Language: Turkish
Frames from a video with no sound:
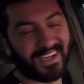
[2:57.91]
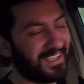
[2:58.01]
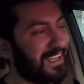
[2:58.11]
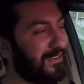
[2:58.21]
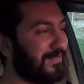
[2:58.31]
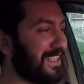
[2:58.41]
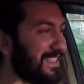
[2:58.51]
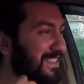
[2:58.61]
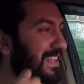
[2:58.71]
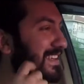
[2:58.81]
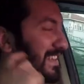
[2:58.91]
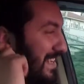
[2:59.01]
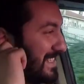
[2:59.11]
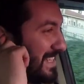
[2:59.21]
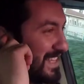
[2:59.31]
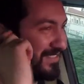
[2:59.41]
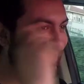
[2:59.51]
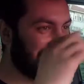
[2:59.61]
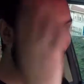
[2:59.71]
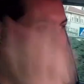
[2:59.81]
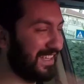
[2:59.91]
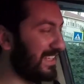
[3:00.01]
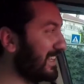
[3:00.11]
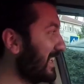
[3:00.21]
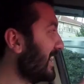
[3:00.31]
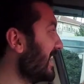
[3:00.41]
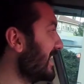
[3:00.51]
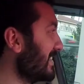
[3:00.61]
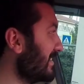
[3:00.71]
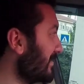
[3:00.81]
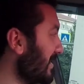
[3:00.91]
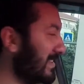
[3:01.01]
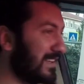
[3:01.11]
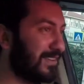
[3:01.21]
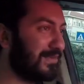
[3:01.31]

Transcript: zaten en başında. Yani kendim de dahil. Eline, eline